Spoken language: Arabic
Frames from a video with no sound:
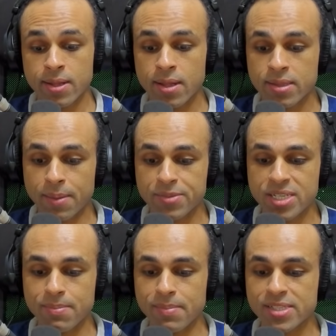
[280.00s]
طب دي
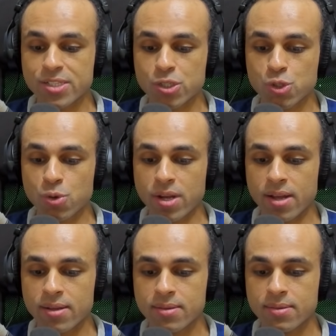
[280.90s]
منظر شوكه
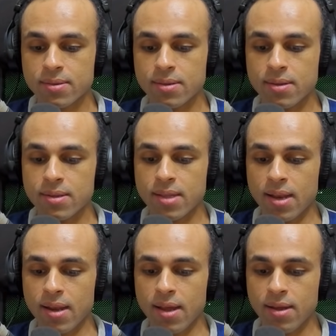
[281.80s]

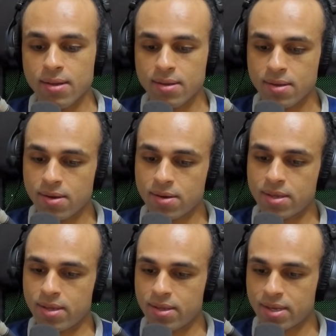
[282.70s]
يلا
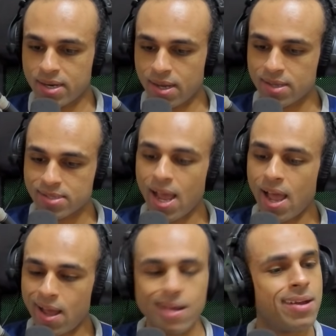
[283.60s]
اوكي كده صح
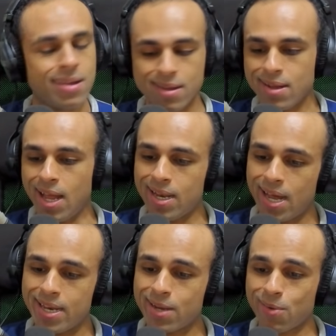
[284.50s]
الله
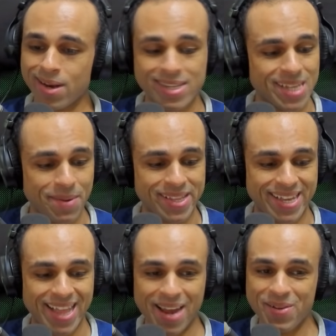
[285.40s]
عليك والله ظبط يا
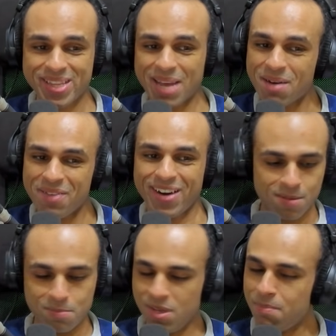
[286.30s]
جدعان وانت بقى
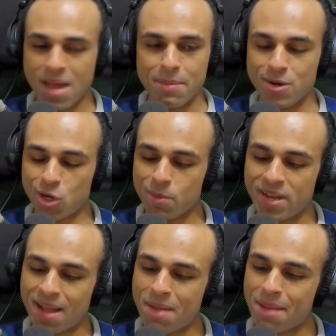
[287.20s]
فرح مين بقى منكم يا
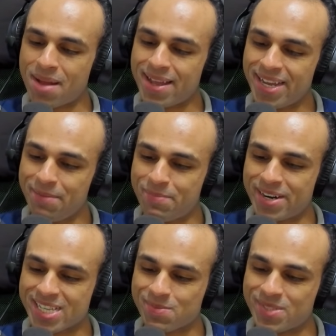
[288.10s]
جماعه بقى يحب
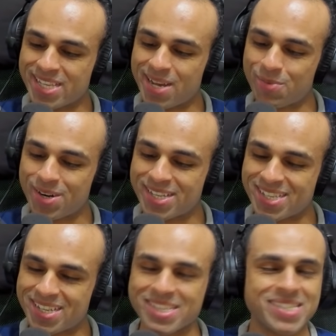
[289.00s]
الرسم زي ابو
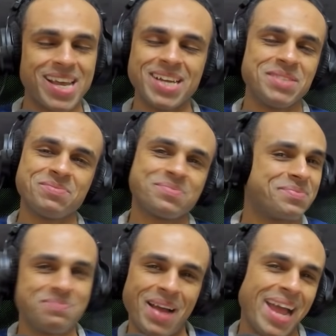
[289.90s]
اللذيذ ها
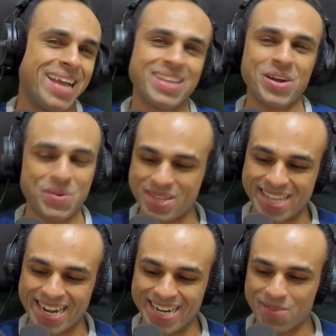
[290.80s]
معايا تجربه
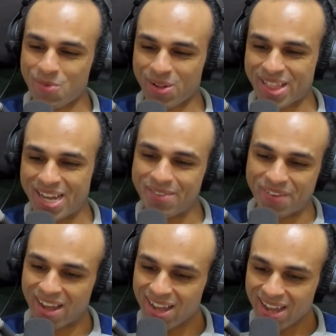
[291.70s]
تانية مختلفه
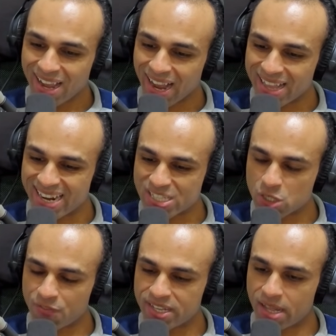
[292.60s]
خلينا
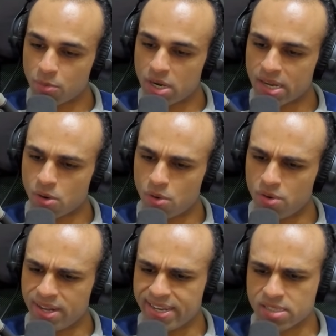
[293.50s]
نشوف ايه ده بيقول لك او
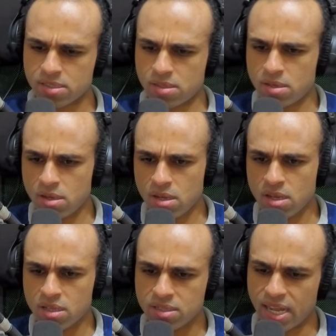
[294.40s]
اكس
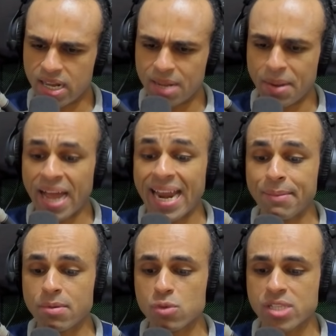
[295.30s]
دايره يبقى
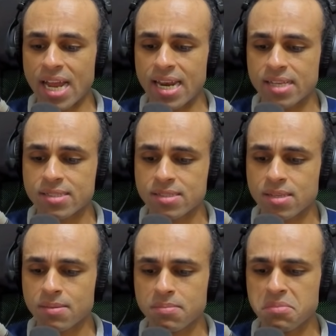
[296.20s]
هنعمل مثلث
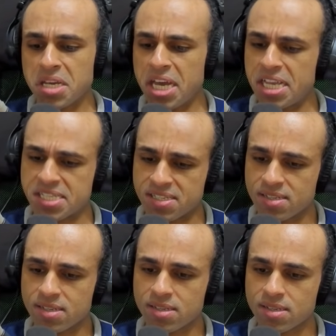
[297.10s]
ايزي
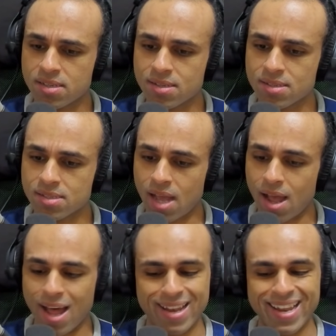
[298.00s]
صح
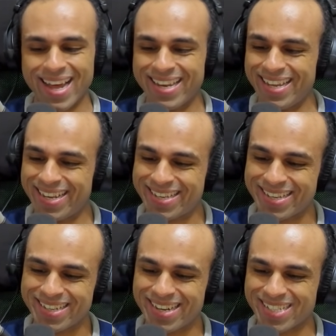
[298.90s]
الله عليك
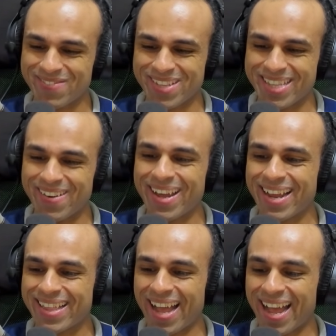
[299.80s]
كسبت الدوائر يا
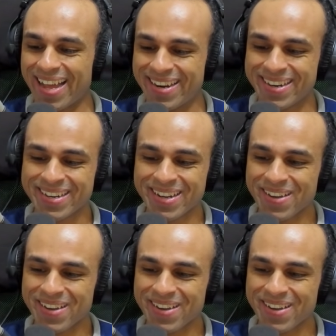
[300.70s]
جدعان 100